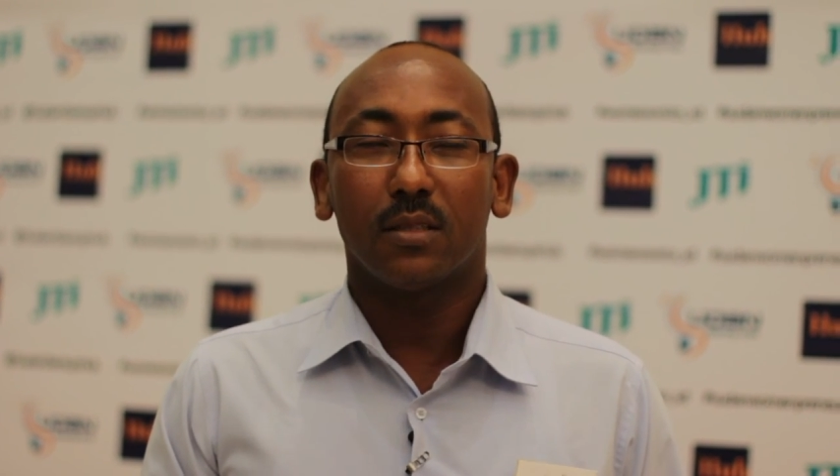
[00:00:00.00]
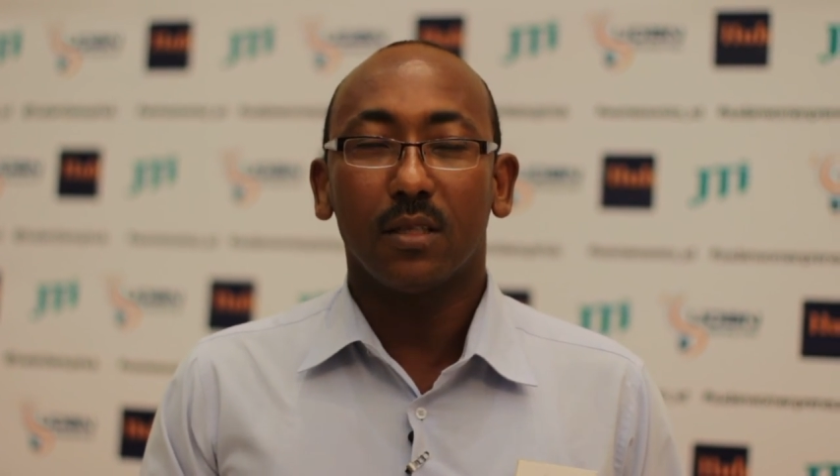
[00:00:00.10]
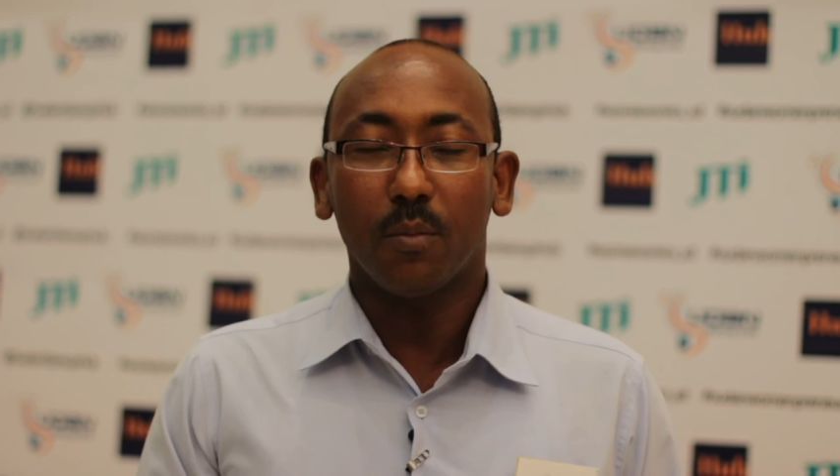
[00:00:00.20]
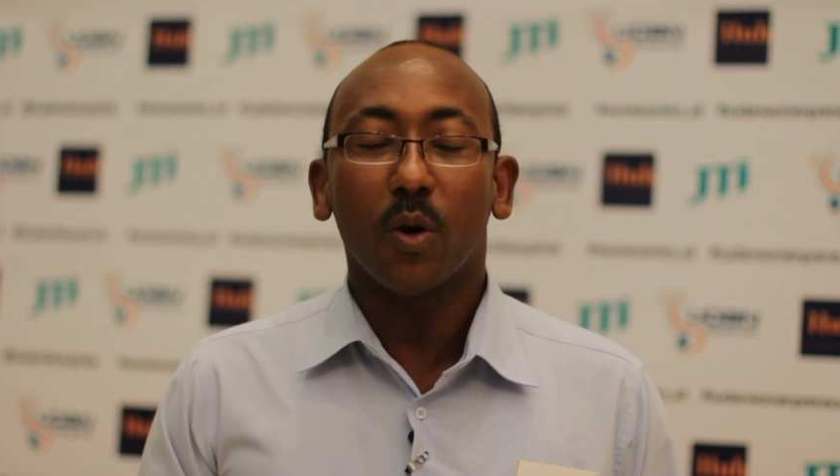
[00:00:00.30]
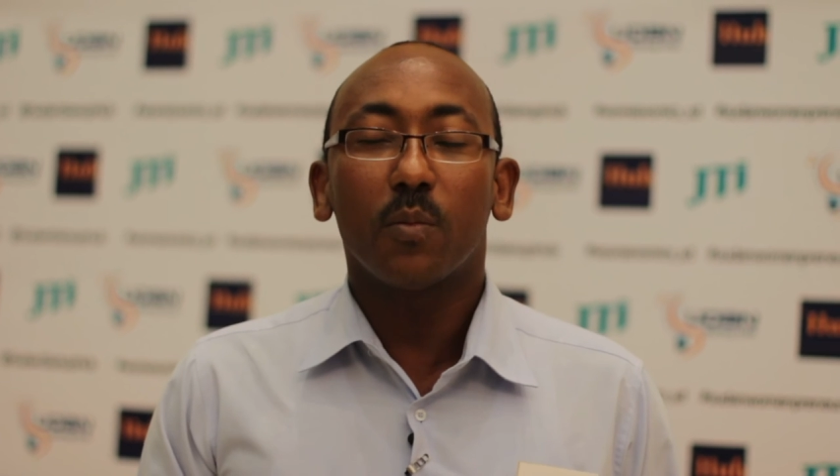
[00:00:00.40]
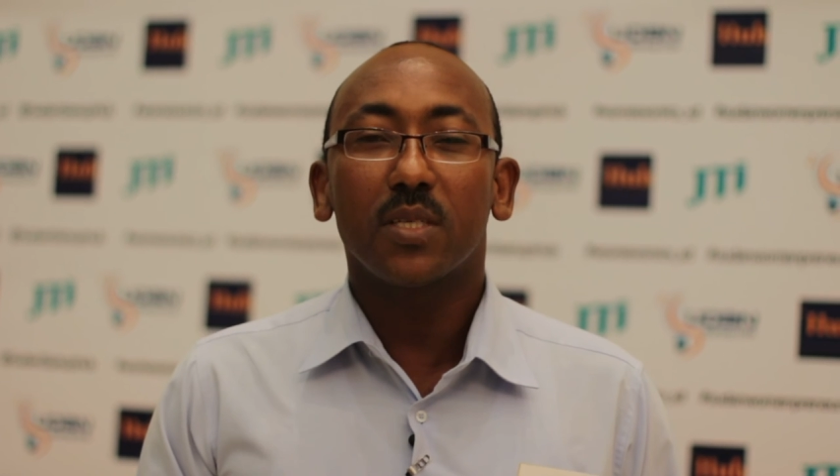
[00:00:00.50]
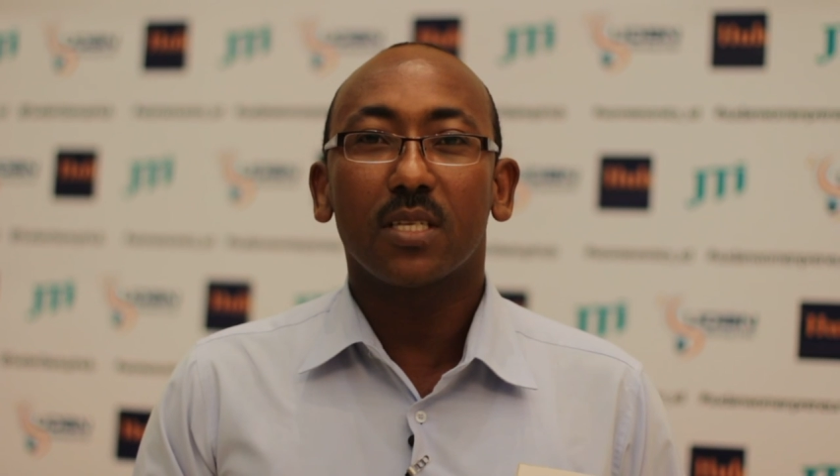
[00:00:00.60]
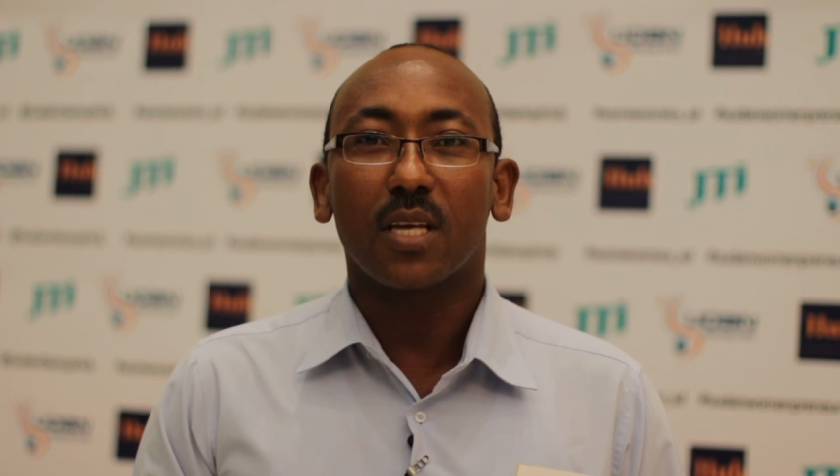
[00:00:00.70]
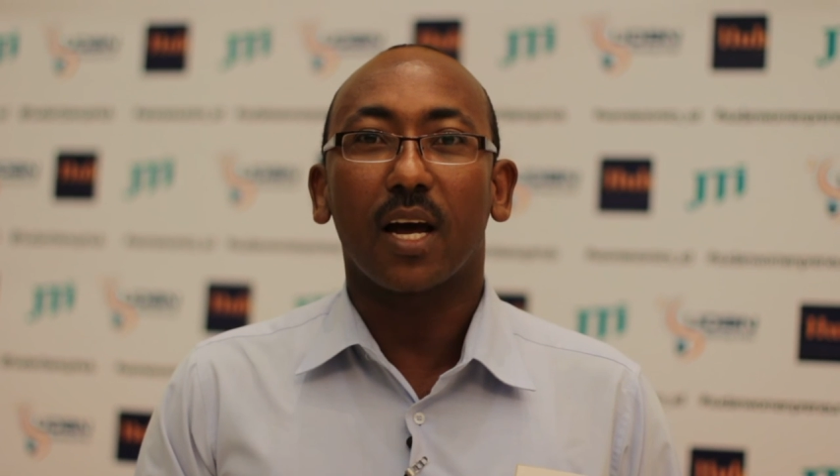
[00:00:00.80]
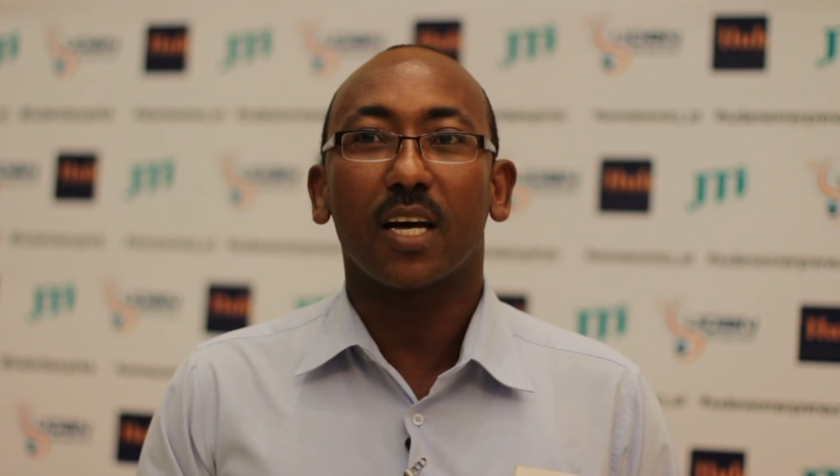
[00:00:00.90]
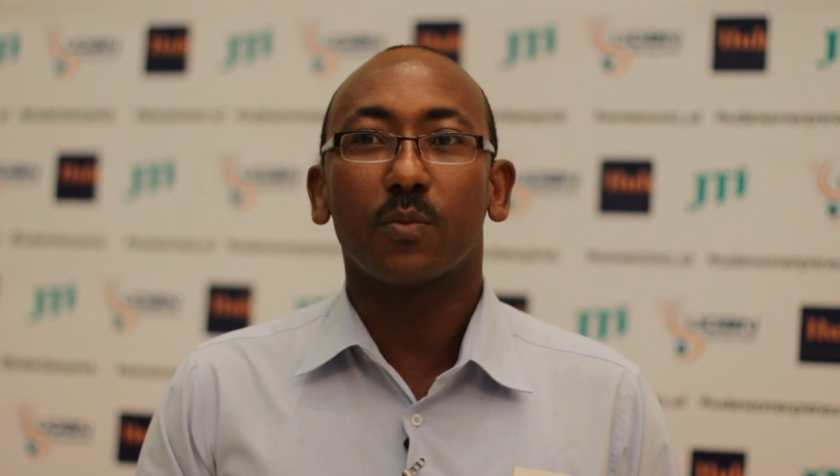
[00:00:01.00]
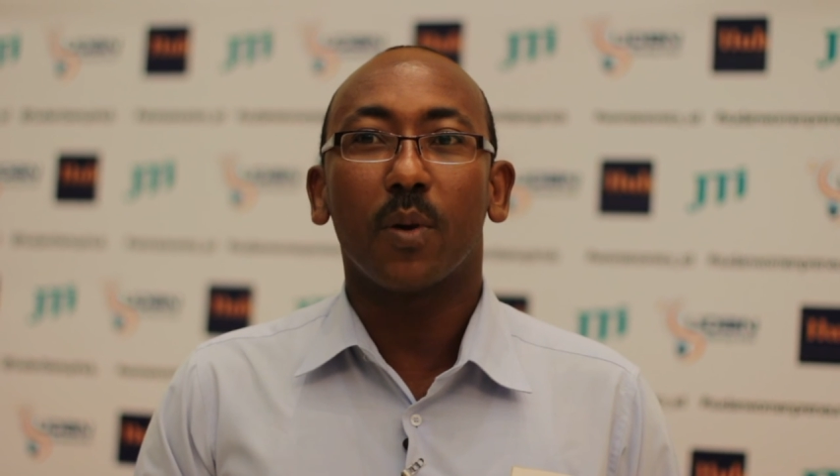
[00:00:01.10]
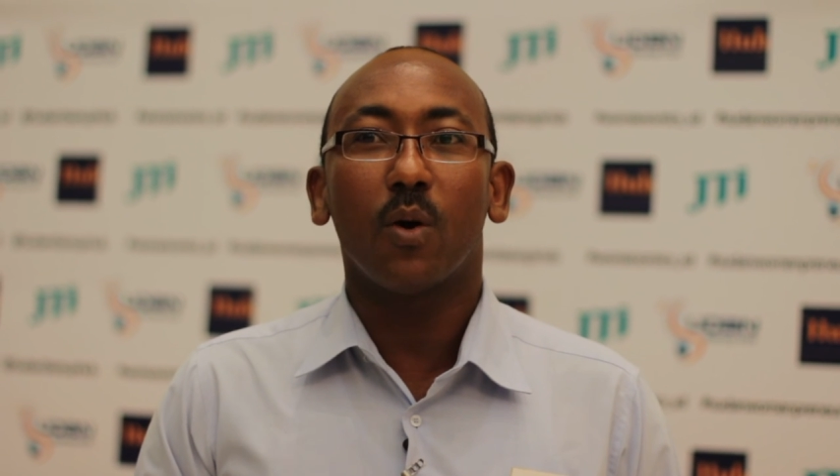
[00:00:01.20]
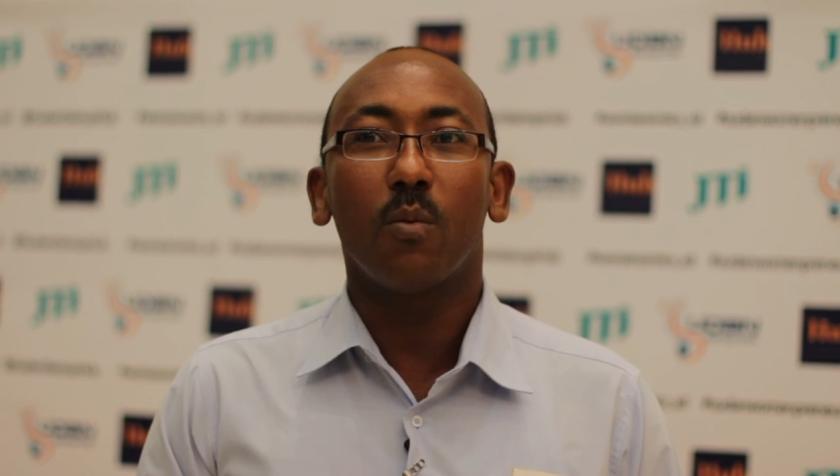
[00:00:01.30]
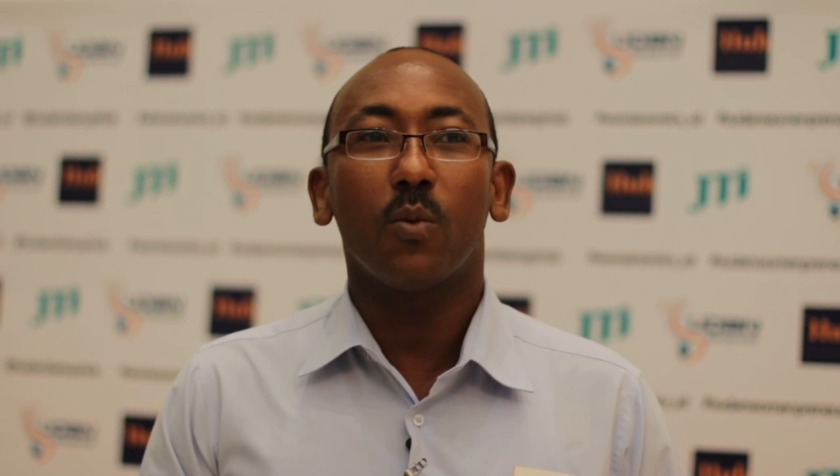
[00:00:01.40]
يعملوا البزنس الخاص
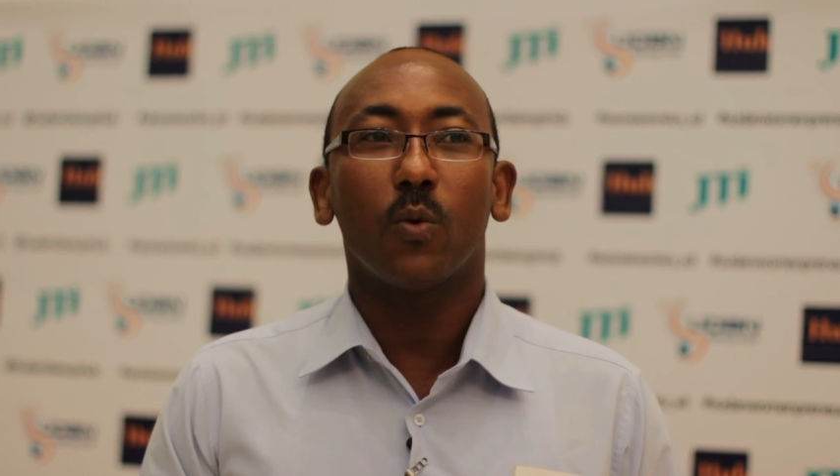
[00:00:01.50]
بهم